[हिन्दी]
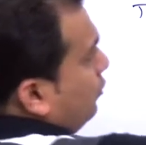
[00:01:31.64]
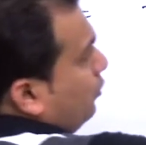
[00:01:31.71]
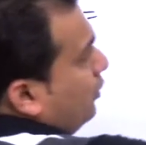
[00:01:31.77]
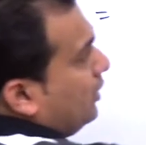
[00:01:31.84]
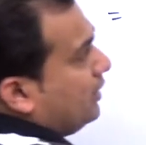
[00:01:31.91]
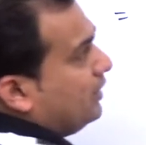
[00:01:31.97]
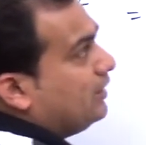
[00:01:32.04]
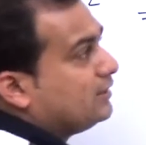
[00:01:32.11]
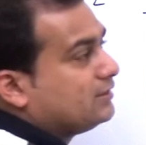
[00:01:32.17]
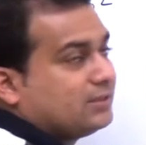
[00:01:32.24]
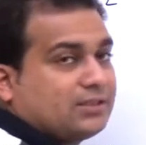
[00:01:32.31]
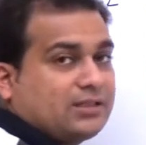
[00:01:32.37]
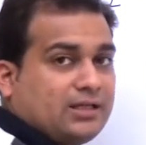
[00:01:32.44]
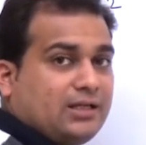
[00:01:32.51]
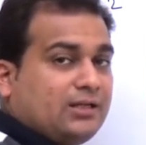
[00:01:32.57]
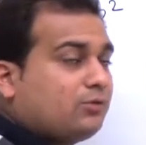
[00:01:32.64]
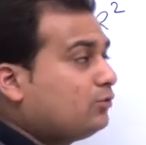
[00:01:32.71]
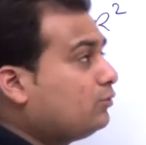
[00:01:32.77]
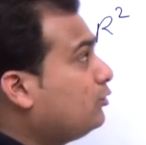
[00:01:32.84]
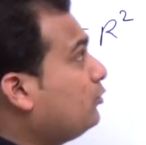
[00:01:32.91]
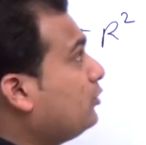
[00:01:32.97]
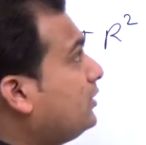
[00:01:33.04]
दो अलग अलग सर्कल है तो
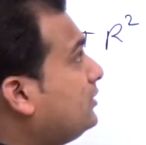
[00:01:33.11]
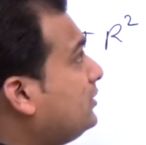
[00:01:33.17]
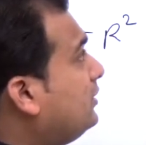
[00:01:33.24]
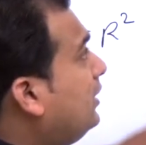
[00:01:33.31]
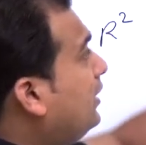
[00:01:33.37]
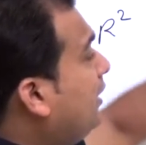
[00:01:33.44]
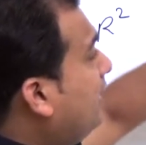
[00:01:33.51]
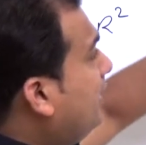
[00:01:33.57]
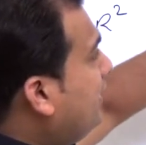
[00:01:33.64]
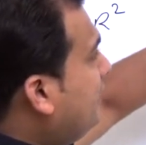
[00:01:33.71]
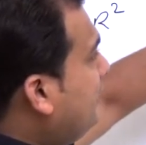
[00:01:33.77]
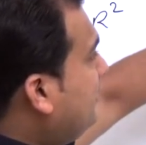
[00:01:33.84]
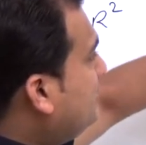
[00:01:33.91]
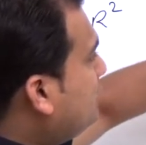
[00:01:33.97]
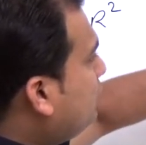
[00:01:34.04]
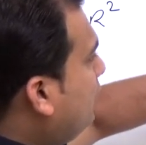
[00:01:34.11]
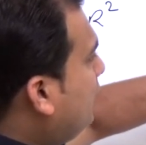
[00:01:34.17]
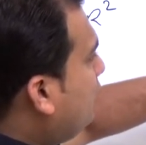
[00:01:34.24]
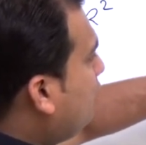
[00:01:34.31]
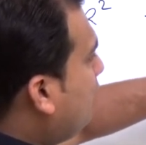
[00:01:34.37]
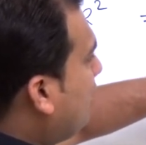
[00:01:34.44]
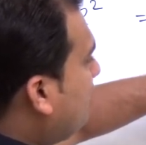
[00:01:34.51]
दोनों के रेडियस को
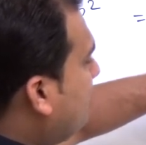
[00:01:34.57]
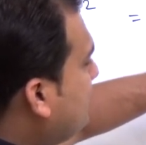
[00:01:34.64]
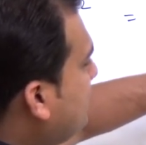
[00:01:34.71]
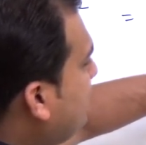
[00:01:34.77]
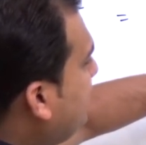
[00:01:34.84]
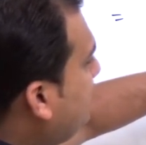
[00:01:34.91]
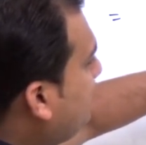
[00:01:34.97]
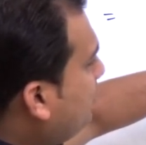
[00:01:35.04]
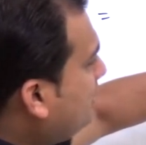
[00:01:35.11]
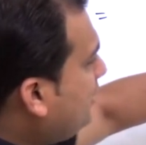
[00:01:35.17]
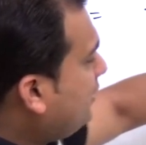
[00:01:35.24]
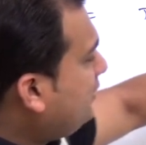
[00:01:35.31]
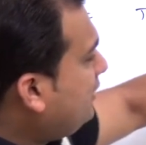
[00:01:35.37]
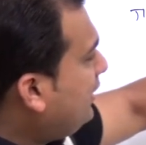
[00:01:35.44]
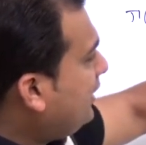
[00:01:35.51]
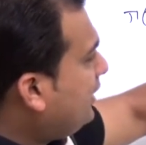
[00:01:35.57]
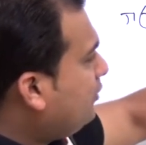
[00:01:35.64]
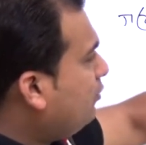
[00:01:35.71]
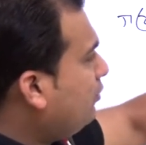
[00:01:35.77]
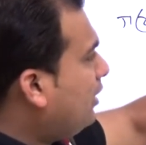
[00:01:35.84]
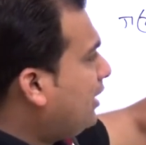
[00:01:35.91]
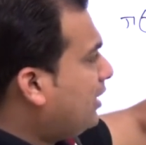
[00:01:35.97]
एक को आर वन से डिनोट कर दिए एक
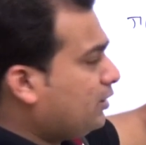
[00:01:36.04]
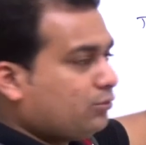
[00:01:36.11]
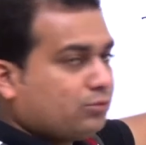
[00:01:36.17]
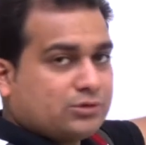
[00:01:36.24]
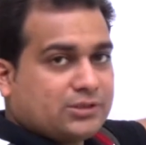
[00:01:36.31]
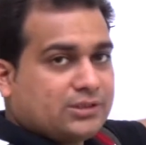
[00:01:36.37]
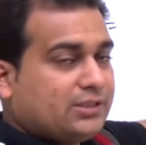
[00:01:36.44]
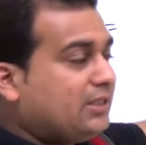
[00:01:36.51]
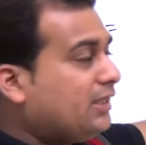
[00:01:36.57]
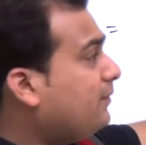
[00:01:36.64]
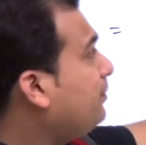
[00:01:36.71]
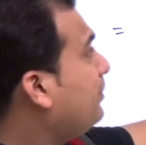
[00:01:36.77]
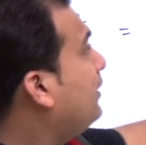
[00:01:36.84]
को आर टू से ठीक है